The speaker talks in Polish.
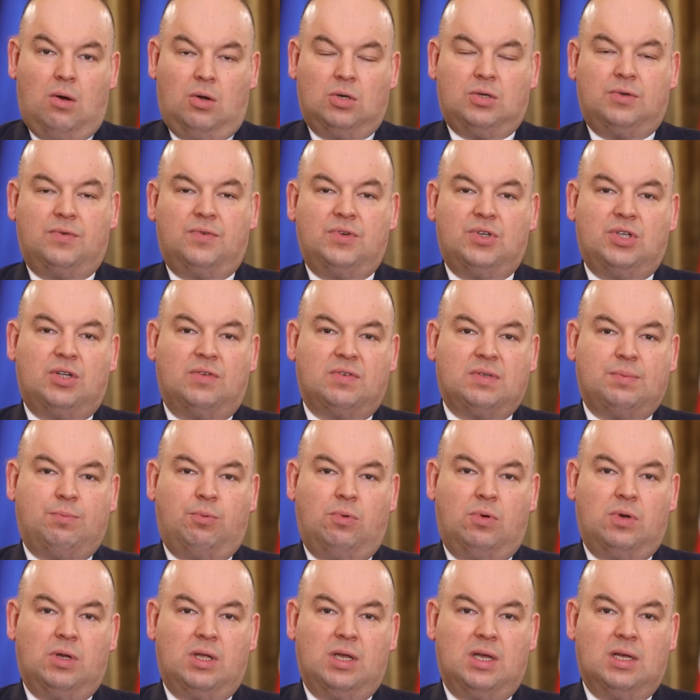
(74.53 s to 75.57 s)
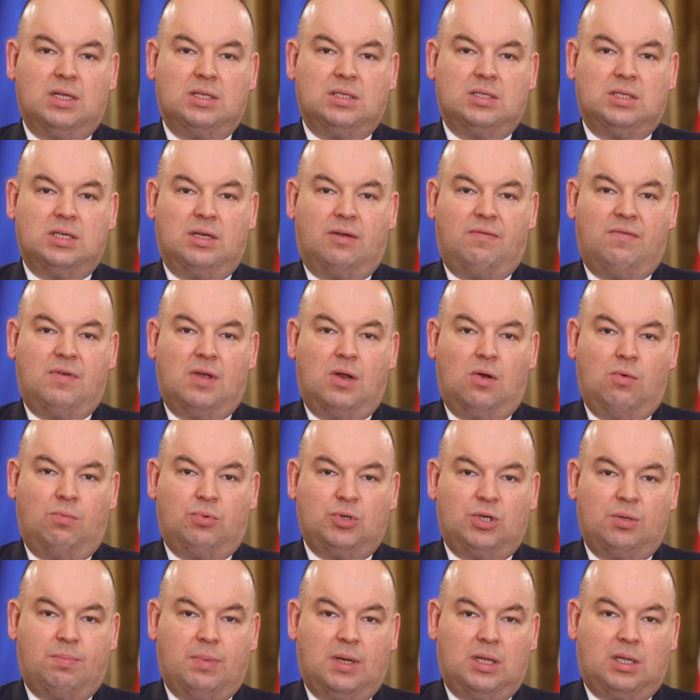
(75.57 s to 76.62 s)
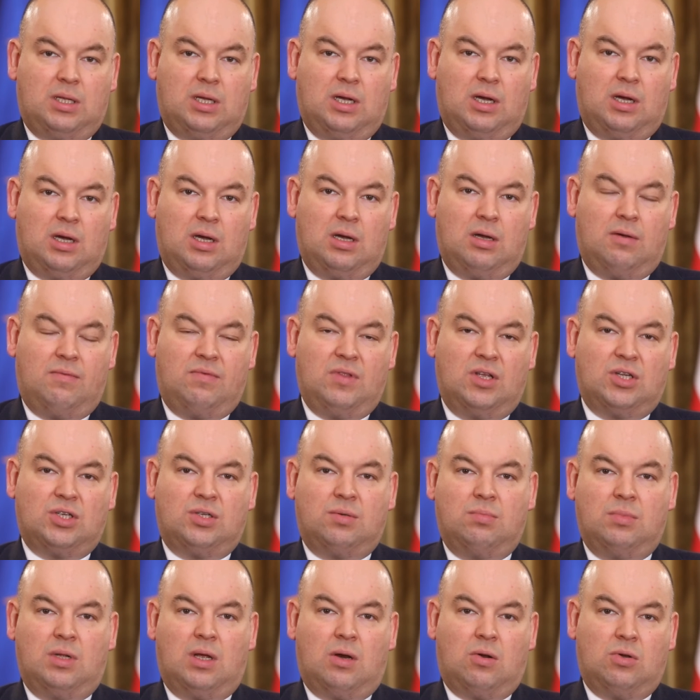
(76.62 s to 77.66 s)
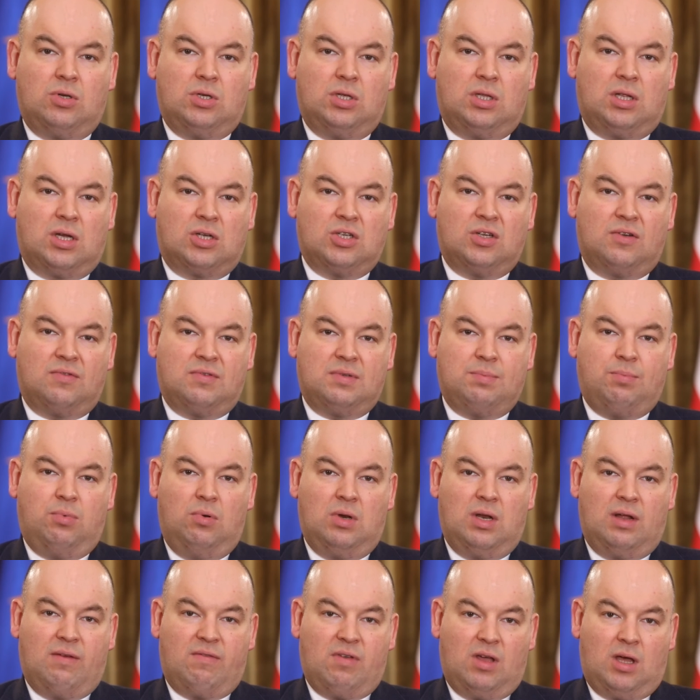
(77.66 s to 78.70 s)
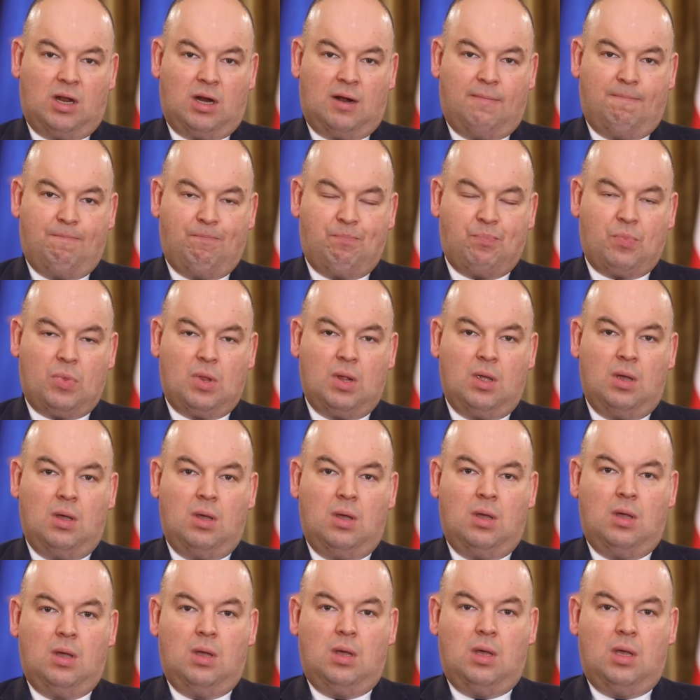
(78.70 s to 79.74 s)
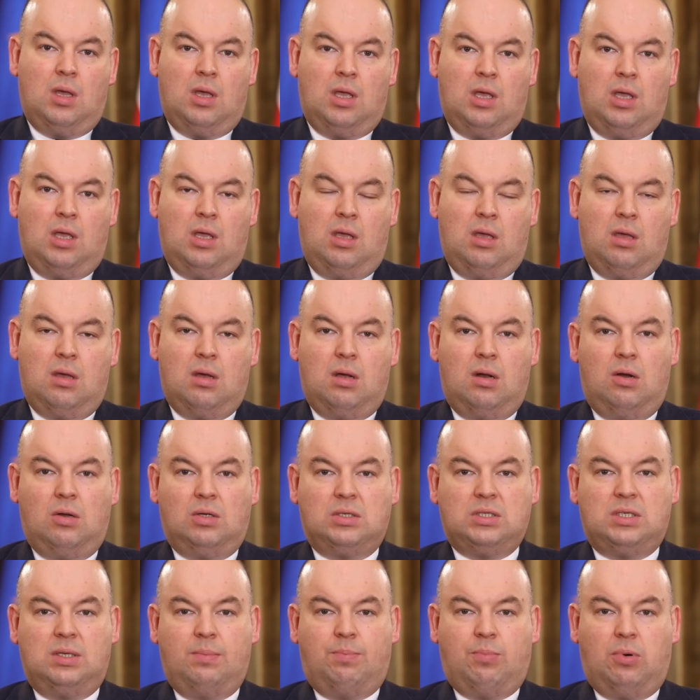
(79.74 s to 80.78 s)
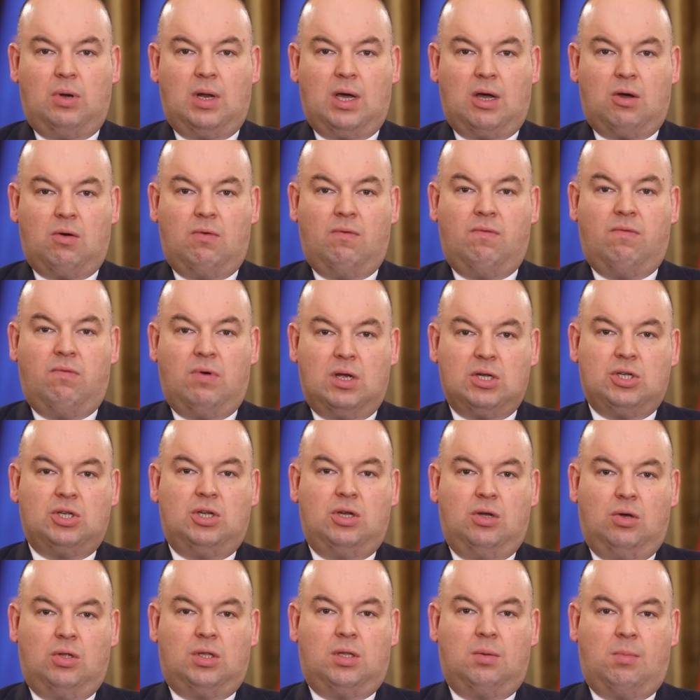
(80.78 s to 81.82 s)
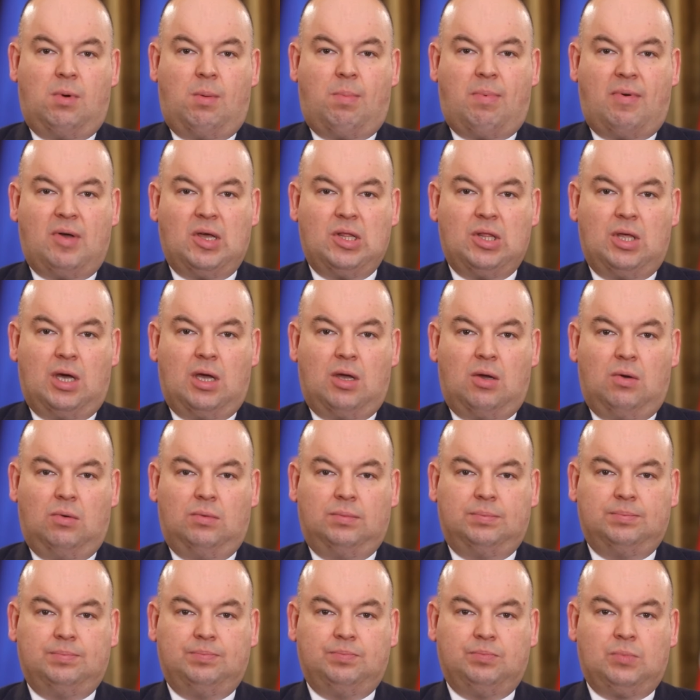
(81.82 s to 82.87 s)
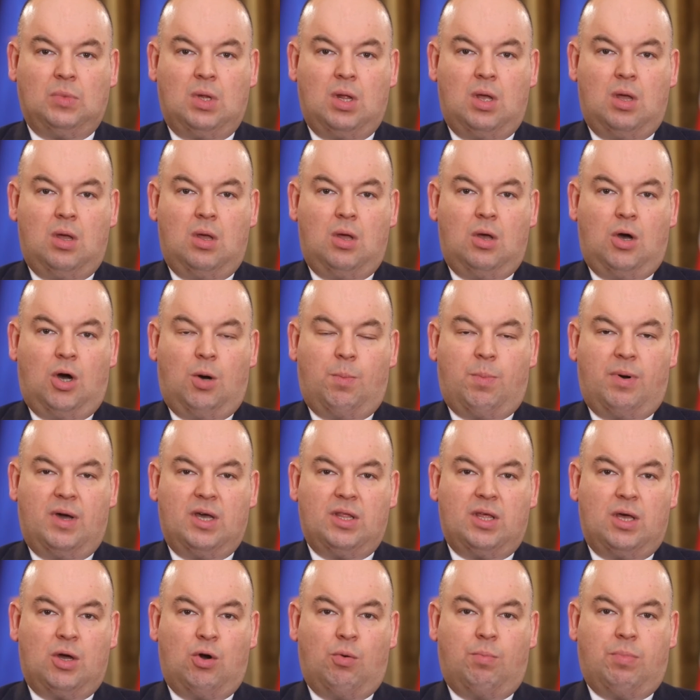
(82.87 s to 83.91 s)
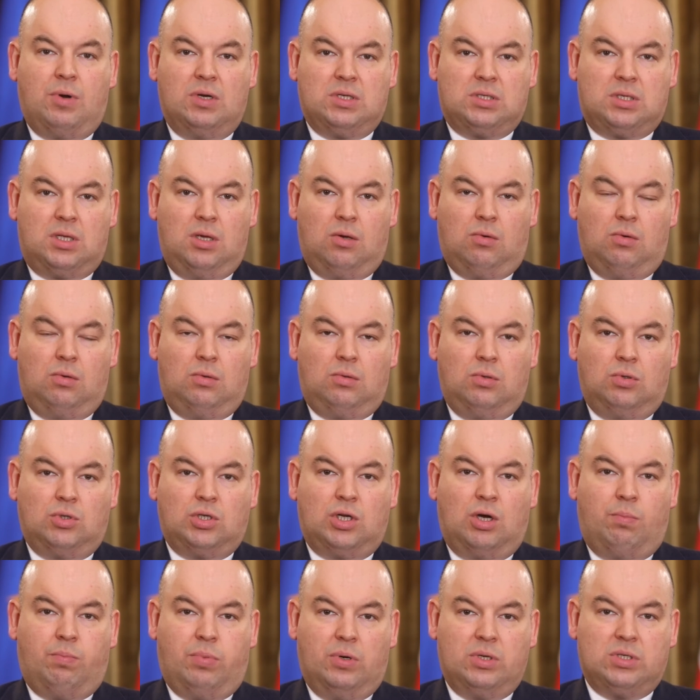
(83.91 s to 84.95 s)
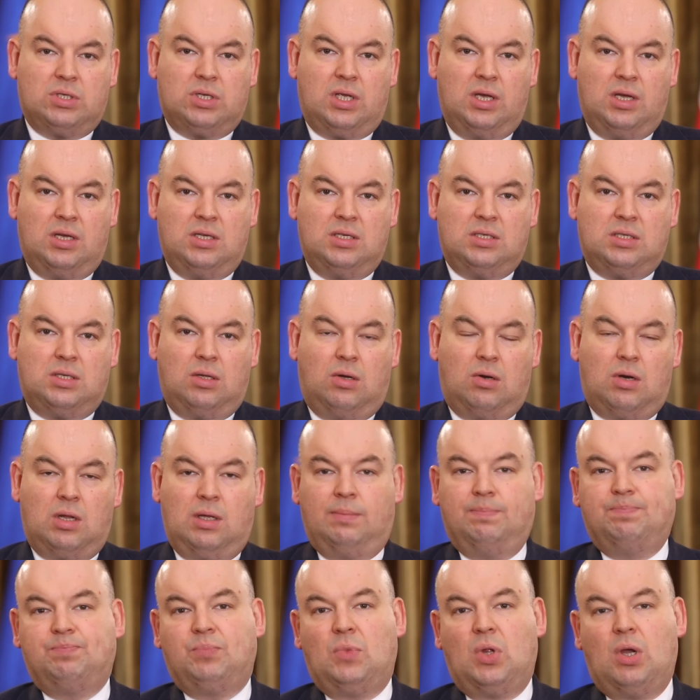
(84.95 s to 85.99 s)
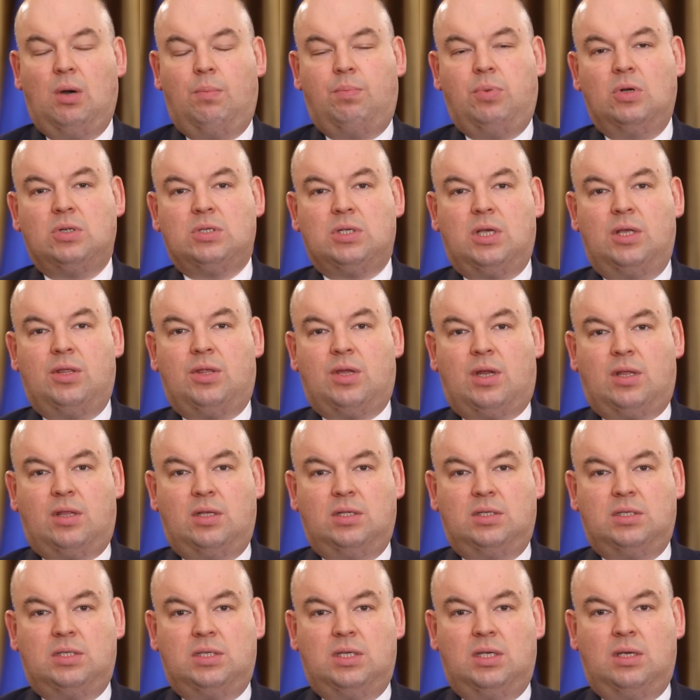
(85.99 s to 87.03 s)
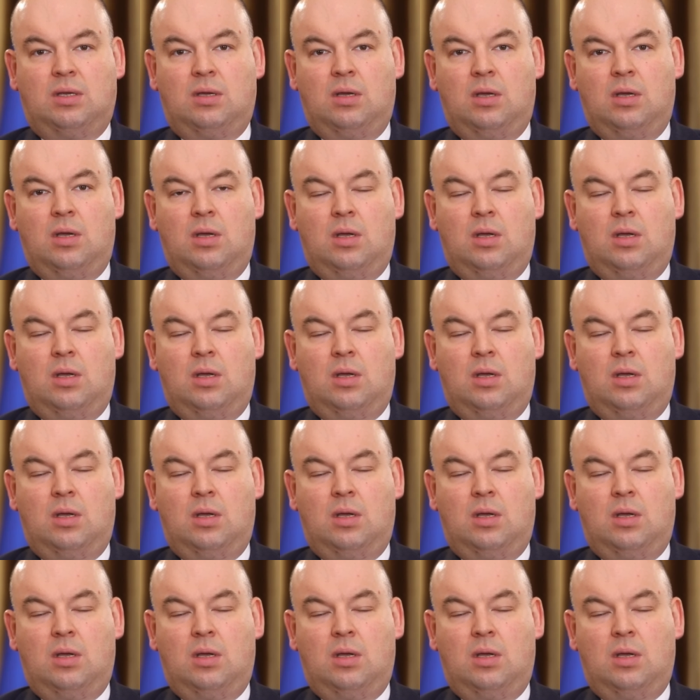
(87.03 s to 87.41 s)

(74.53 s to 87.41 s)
oczywiście wspólny język, w wielu przypadkach w naszym narodzie także wspólna wiara. I losy Polaków właśnie o tym opowiadają. Opowiadają o polskiej kulturze, o polskiej historii, o polskiej tradycji